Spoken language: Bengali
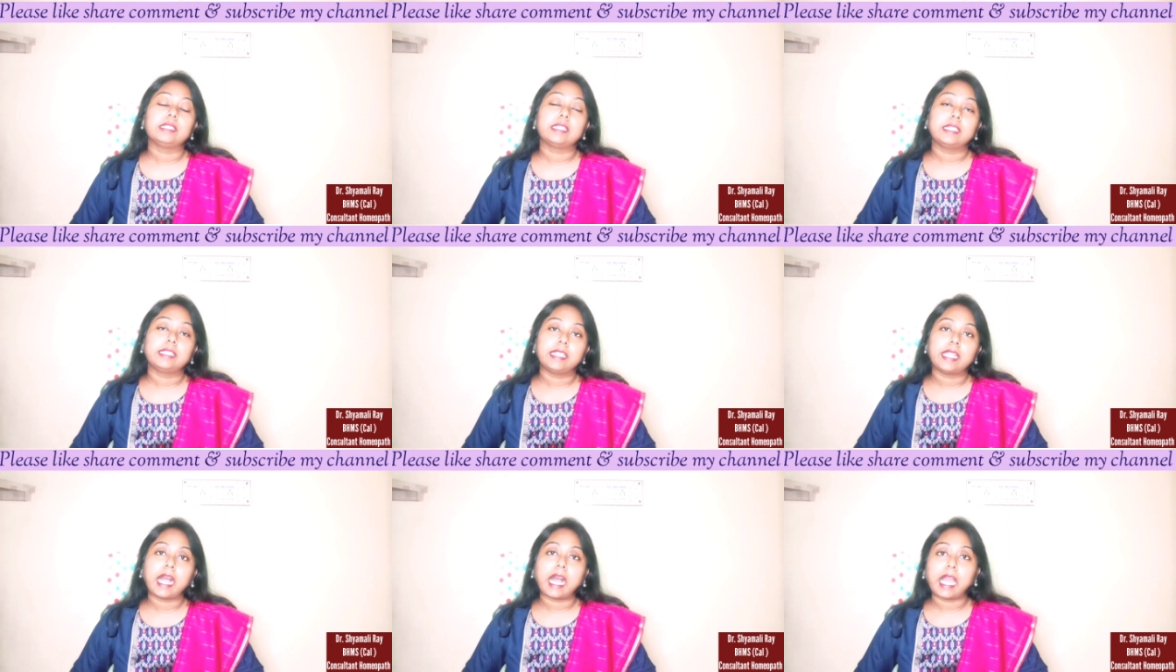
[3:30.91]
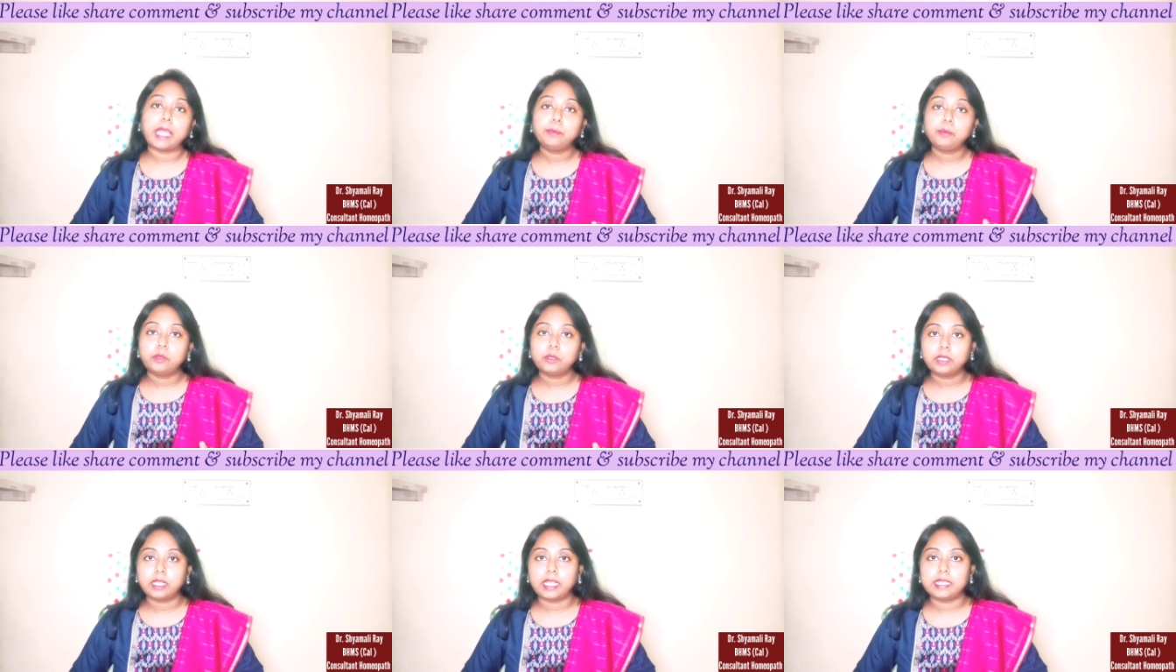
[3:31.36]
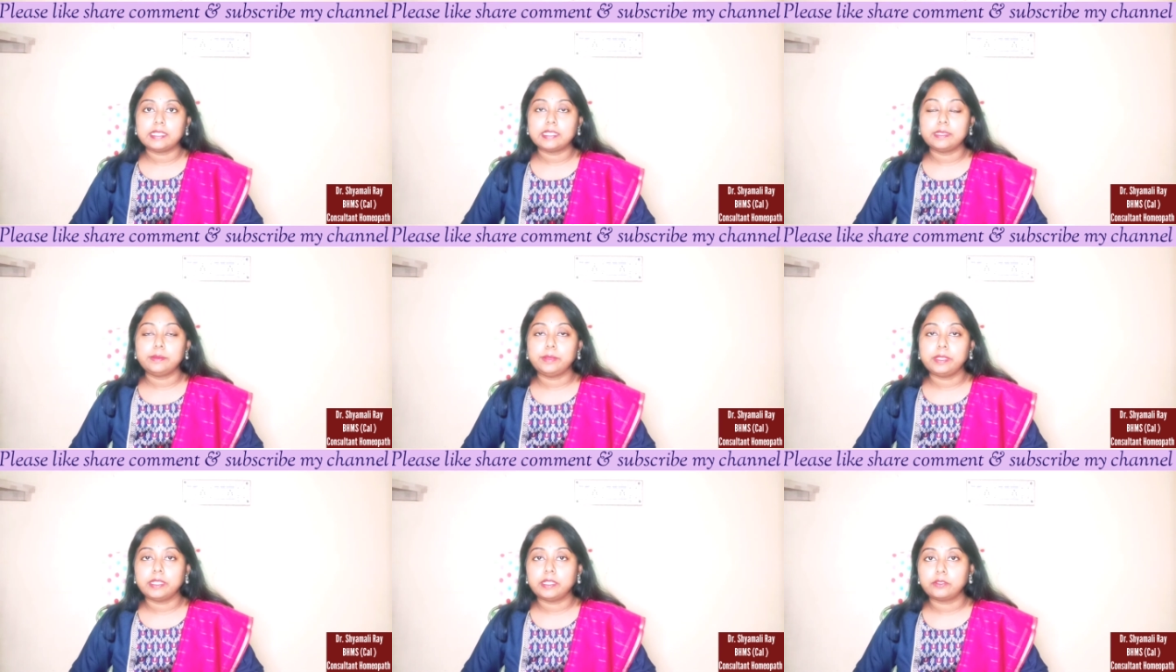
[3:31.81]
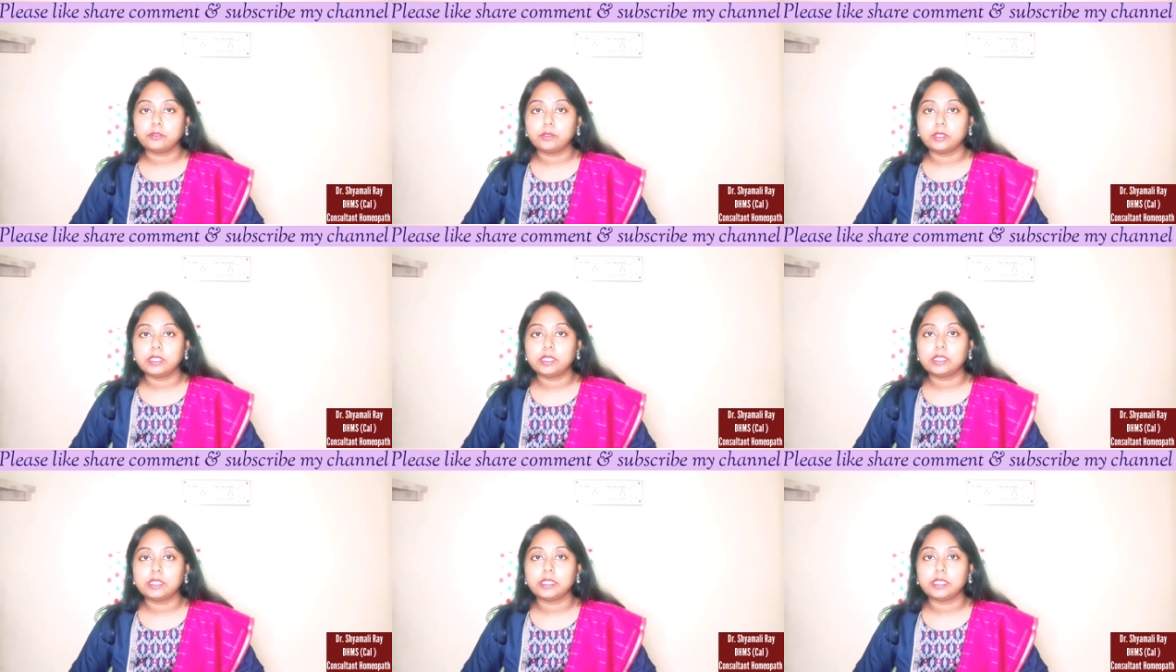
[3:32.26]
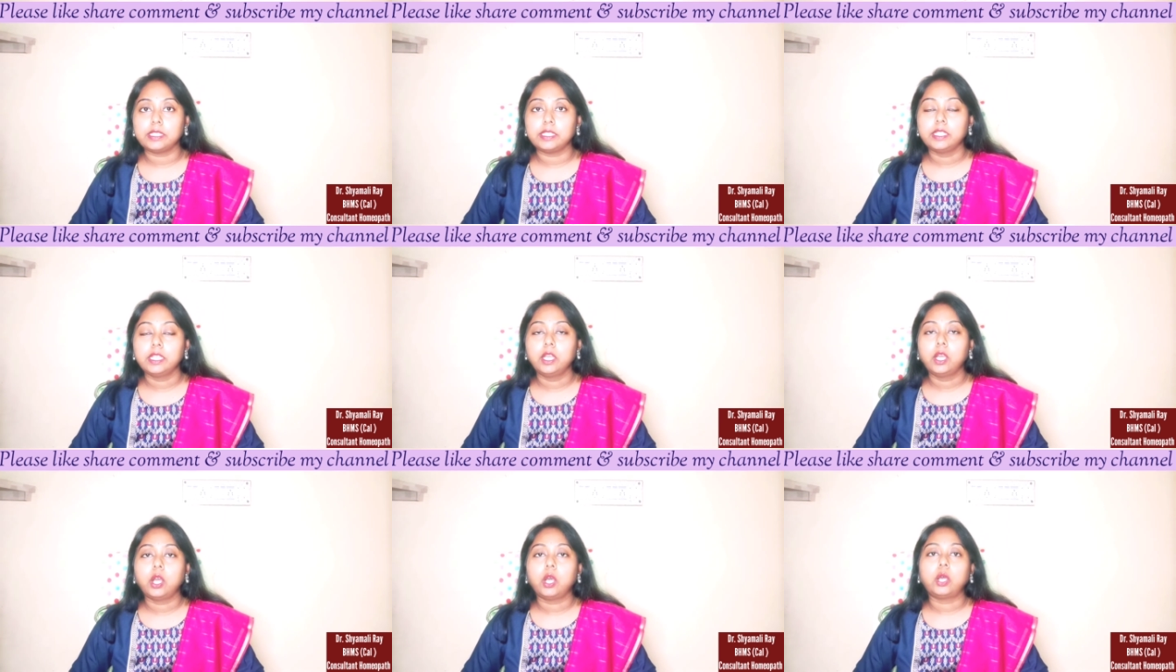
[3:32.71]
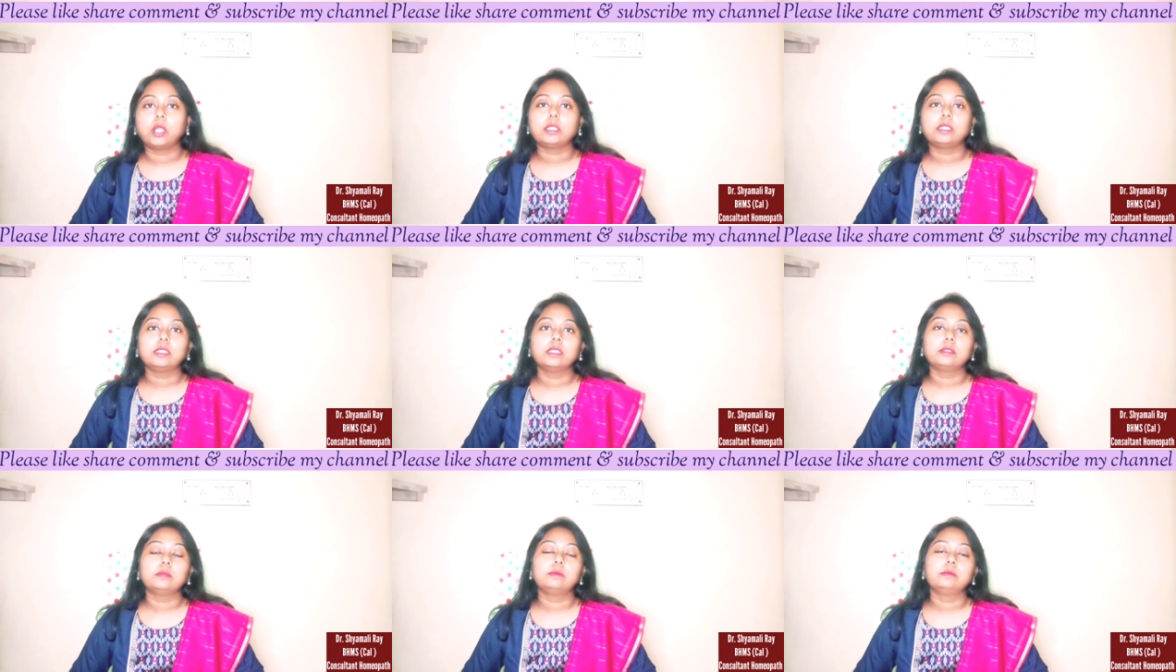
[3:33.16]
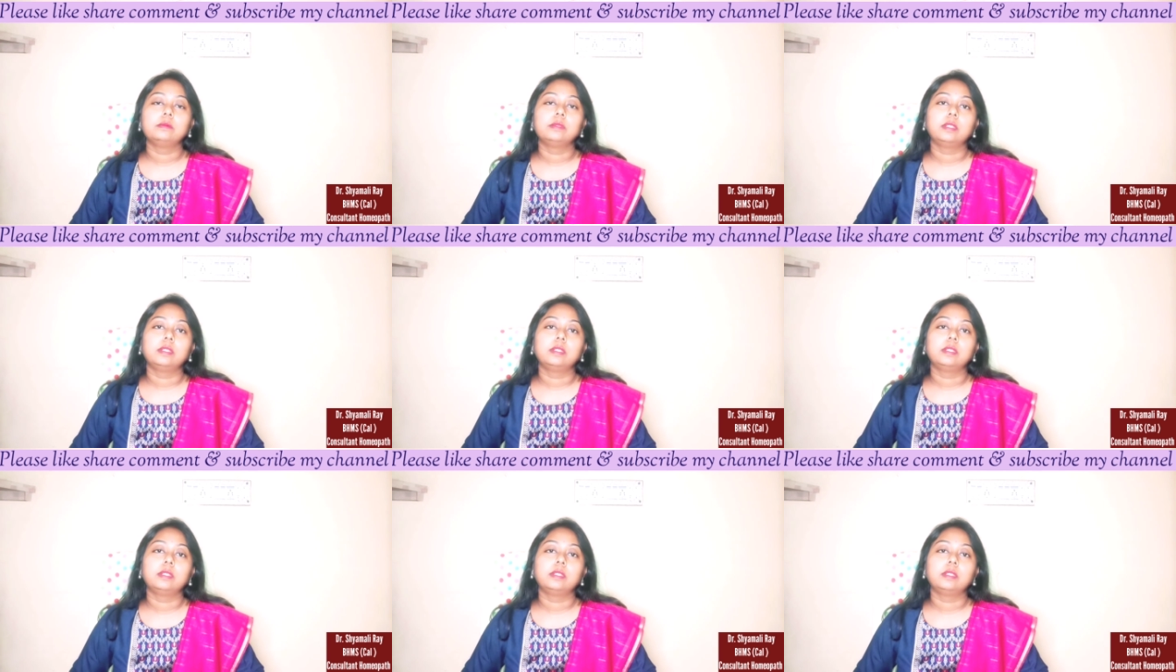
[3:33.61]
যাদের হাইপোগ্লাইসিমিয়া রয়েছে অর্থাৎ